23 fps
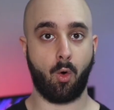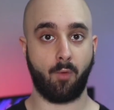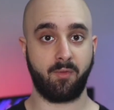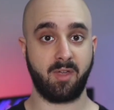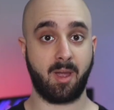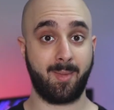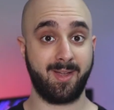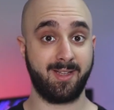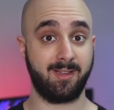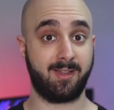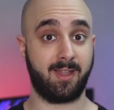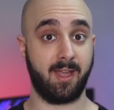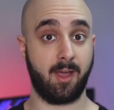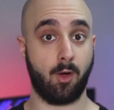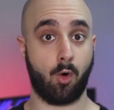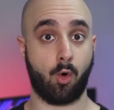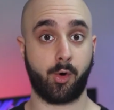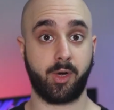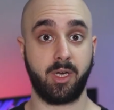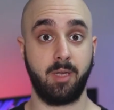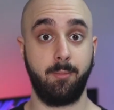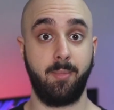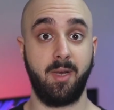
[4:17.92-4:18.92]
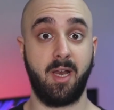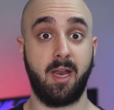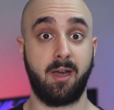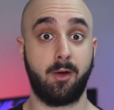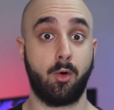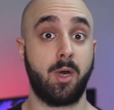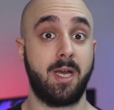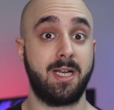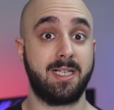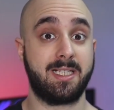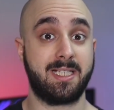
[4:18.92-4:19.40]
Ovviamente orribile
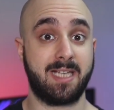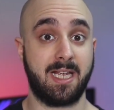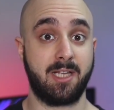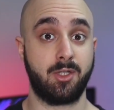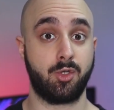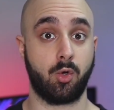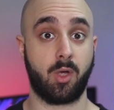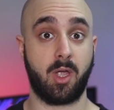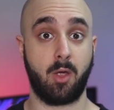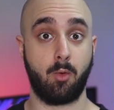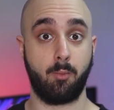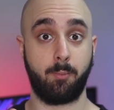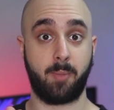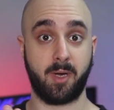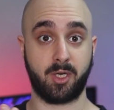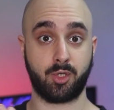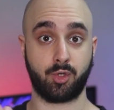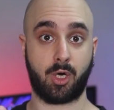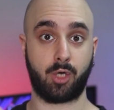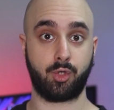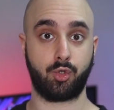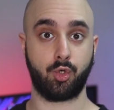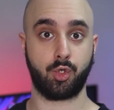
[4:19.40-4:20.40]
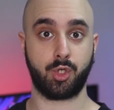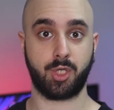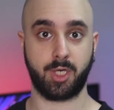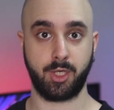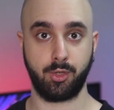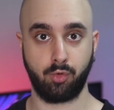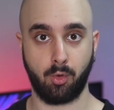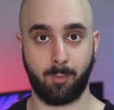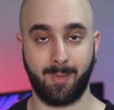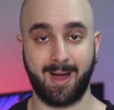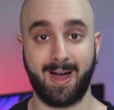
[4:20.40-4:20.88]
non nel senso che è un personaggio
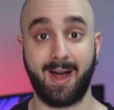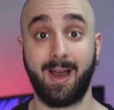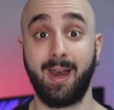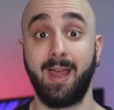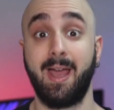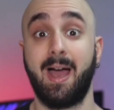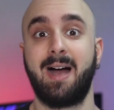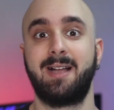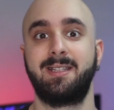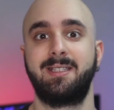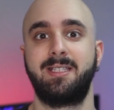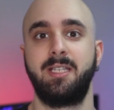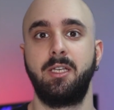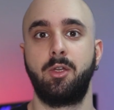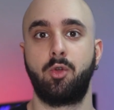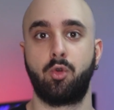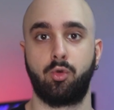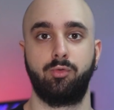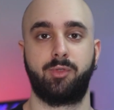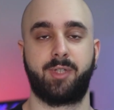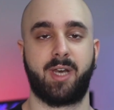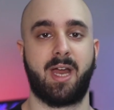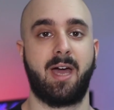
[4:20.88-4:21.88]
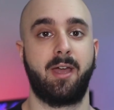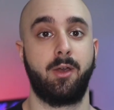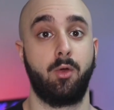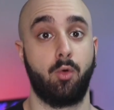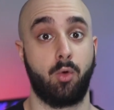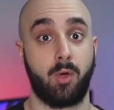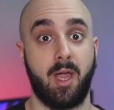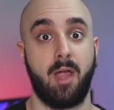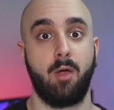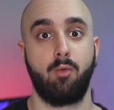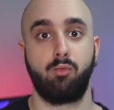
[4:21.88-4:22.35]
scritto male, anzi il
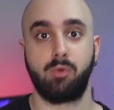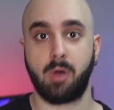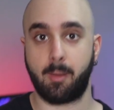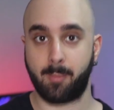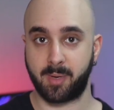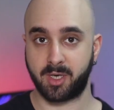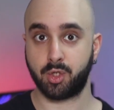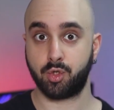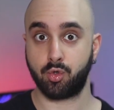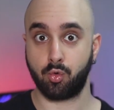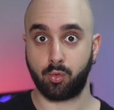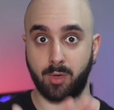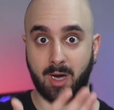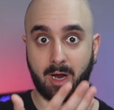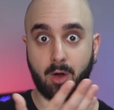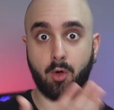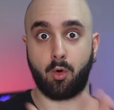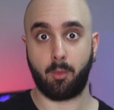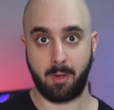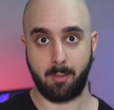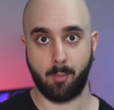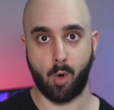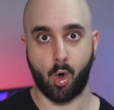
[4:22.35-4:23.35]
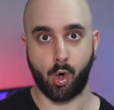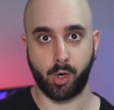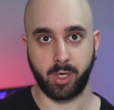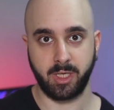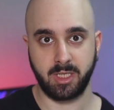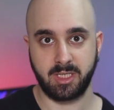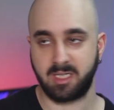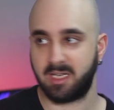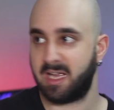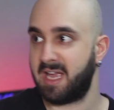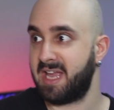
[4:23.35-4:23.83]
contrario, che una persona come
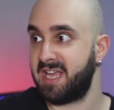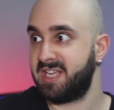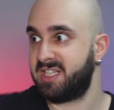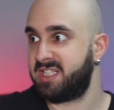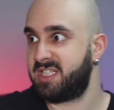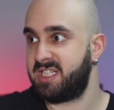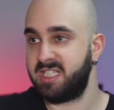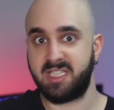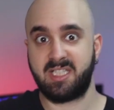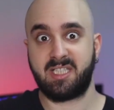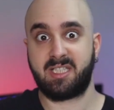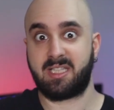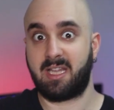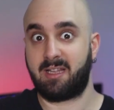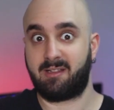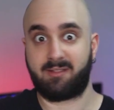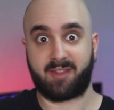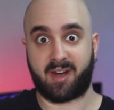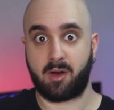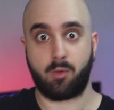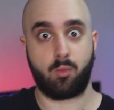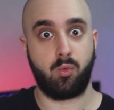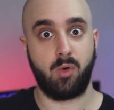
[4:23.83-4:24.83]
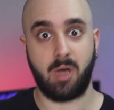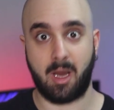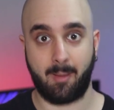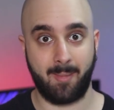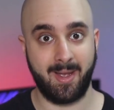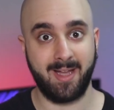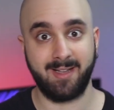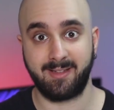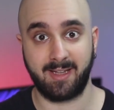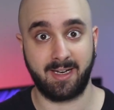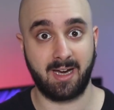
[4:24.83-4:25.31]
Moritz esiste
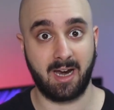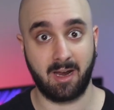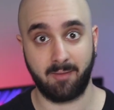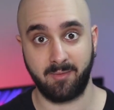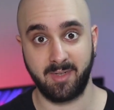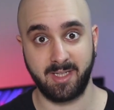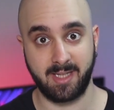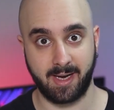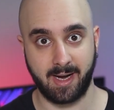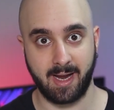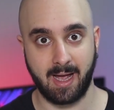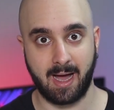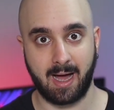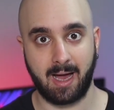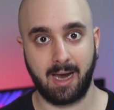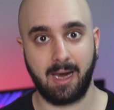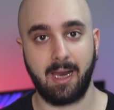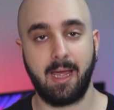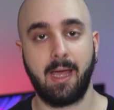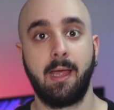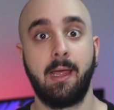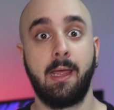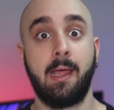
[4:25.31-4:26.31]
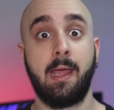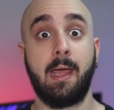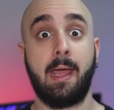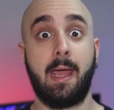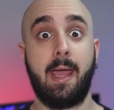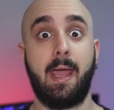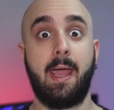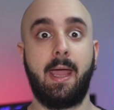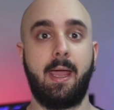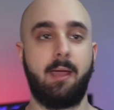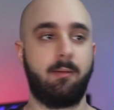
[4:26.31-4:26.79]
tranquillamente nella vita reale
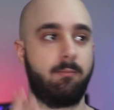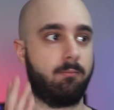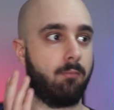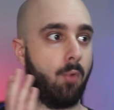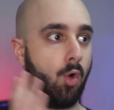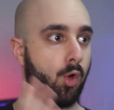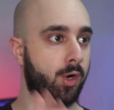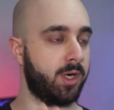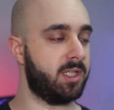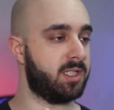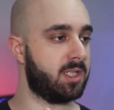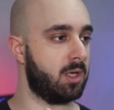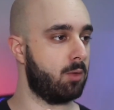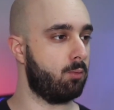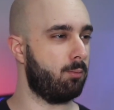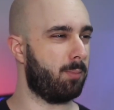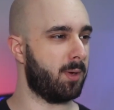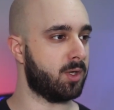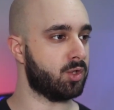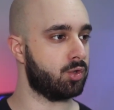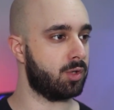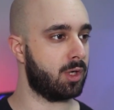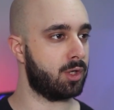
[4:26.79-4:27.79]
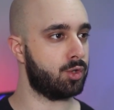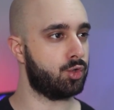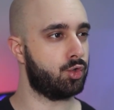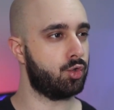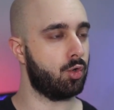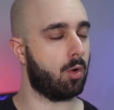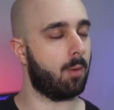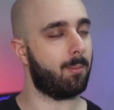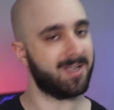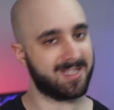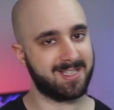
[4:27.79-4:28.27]
e Moritz è un
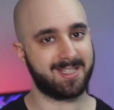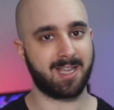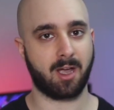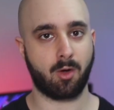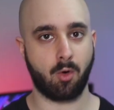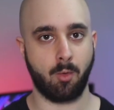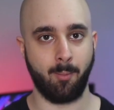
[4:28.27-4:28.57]
personaggio abbastanza